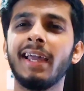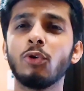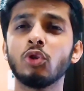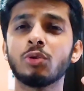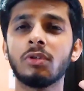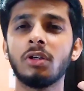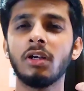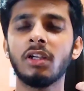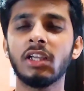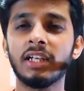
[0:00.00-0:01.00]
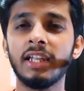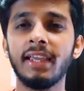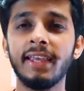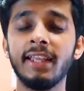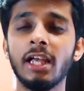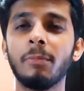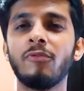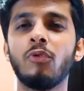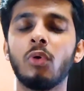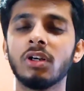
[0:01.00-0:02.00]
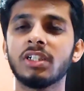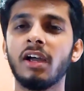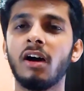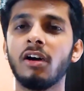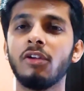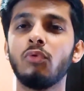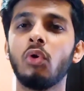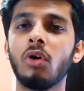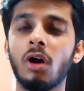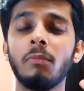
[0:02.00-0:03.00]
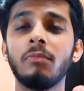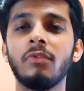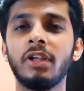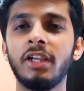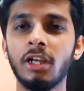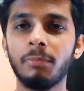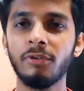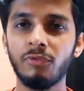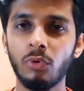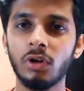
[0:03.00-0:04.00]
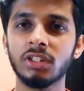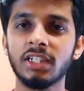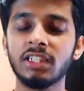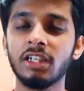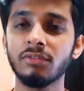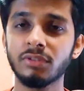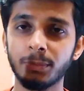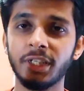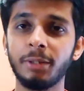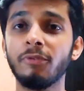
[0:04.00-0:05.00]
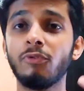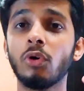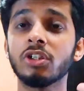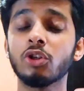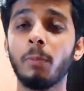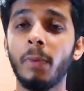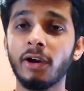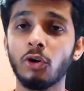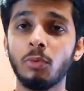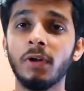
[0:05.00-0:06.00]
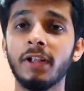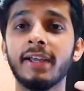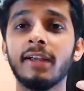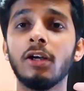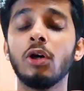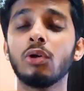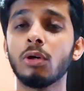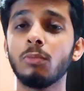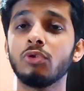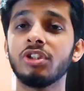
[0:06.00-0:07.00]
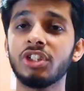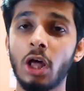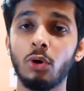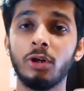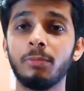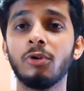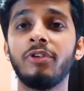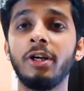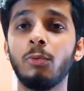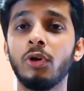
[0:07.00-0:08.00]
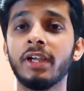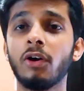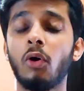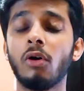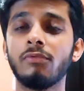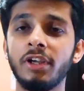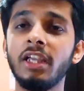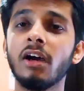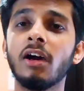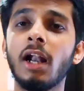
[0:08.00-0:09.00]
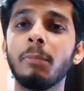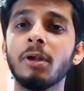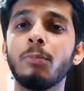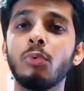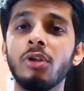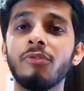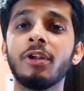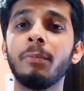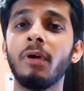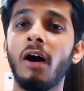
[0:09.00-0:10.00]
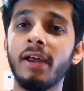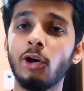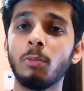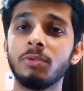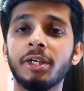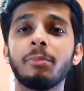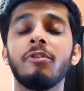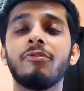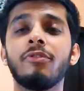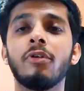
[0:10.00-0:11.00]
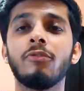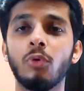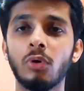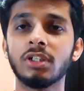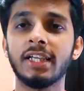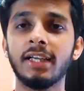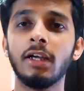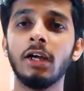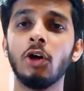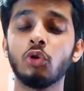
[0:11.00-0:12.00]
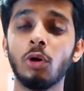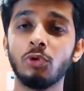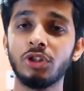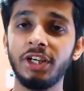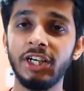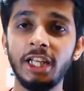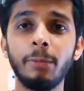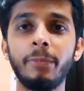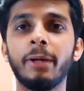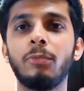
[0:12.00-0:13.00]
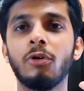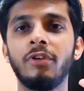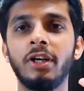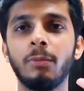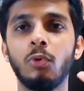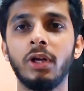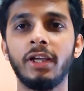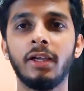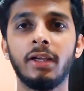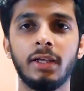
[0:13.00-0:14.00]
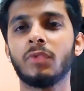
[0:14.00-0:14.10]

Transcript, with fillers: है उसके कितने एरिया पे फोकस है अगर वो कम एरिया पे फोकस है सिर्फ सब्जेक्ट पे फोकस है और बैकग्राउंड ब्लर है तो हम उसे शैलो डेप्थ ऑफ फील्ड बोलेंगे और वहीं अगर आपके पूरे फ्रेम में हर एक ऑब्जेक्ट में फोकस है तो हम उसे डीप डेप्थ ऑफ फील्ड बोलेंगे